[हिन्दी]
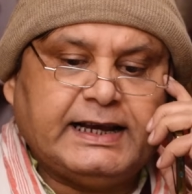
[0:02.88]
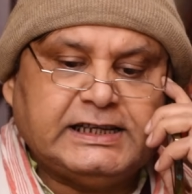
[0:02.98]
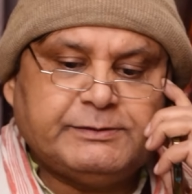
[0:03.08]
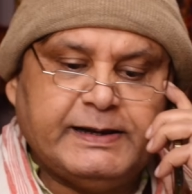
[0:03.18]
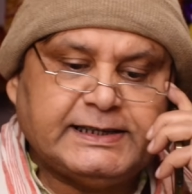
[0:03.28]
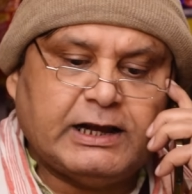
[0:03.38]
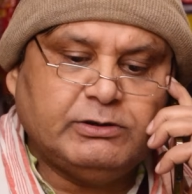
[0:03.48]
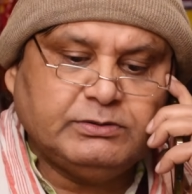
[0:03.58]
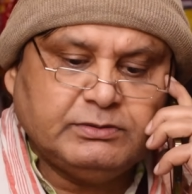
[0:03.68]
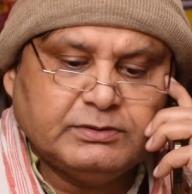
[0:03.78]
की लिस्ट भेज रहा
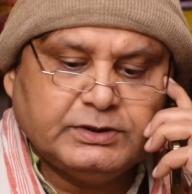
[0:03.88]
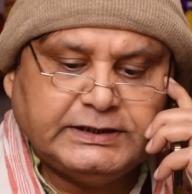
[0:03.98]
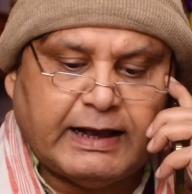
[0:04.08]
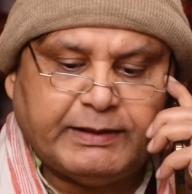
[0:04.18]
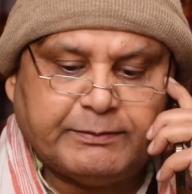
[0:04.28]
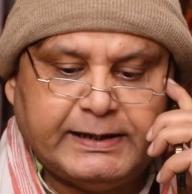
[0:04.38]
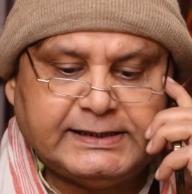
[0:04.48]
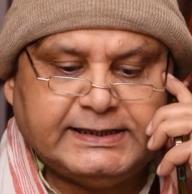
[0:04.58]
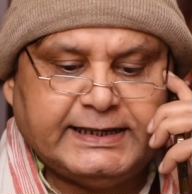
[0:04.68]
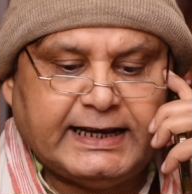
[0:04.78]
हूँ शाम तक भेज
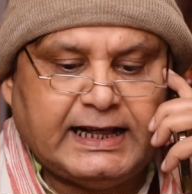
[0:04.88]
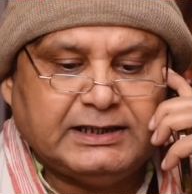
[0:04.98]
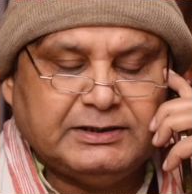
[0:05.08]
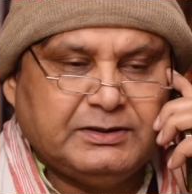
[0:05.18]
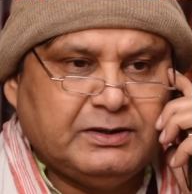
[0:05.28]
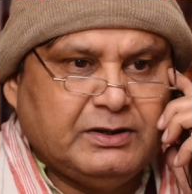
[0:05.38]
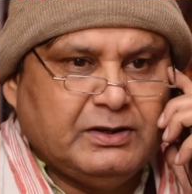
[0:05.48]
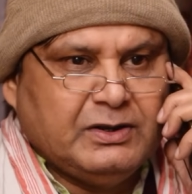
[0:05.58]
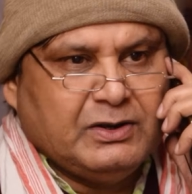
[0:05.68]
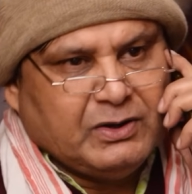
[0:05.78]
दीजिएगा
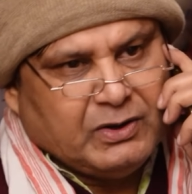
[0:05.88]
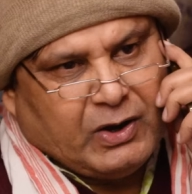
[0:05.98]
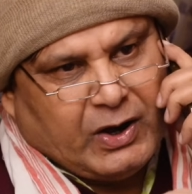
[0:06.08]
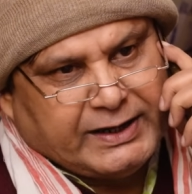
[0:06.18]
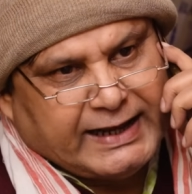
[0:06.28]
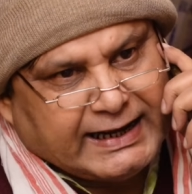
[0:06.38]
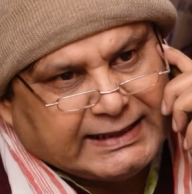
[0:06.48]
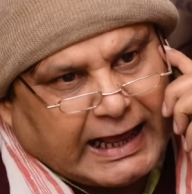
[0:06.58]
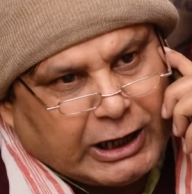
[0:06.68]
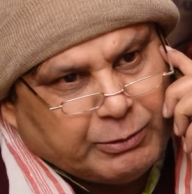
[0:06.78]
और यार ये
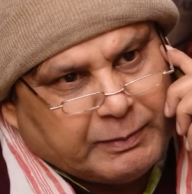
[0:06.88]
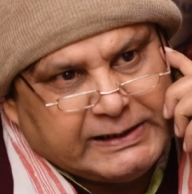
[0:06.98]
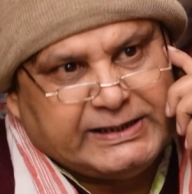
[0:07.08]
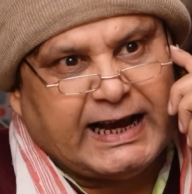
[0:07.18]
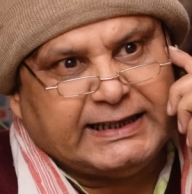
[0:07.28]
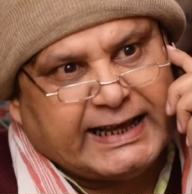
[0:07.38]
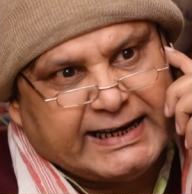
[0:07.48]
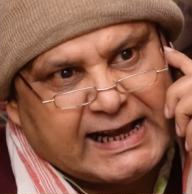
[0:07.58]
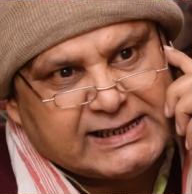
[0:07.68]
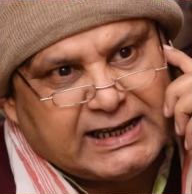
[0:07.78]
दालों में बड़ी शिकायत आ
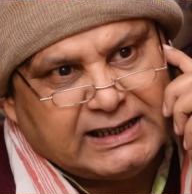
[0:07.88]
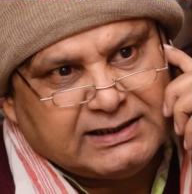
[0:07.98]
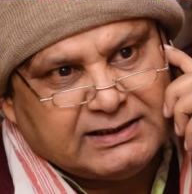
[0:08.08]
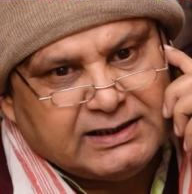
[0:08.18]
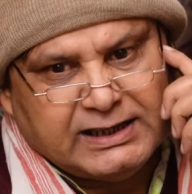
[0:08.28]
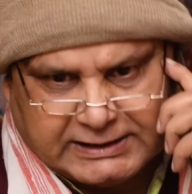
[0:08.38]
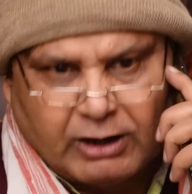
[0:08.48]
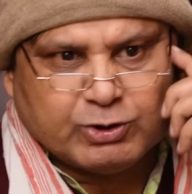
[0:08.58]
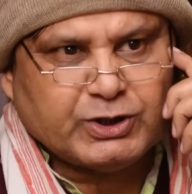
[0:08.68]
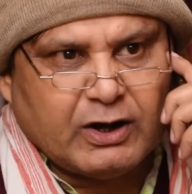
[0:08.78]
रही है आजकल
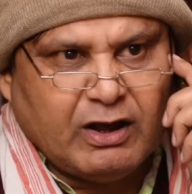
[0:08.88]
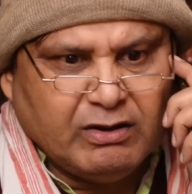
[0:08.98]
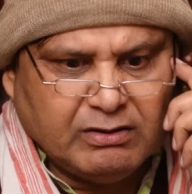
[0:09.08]
इसका कुछ करो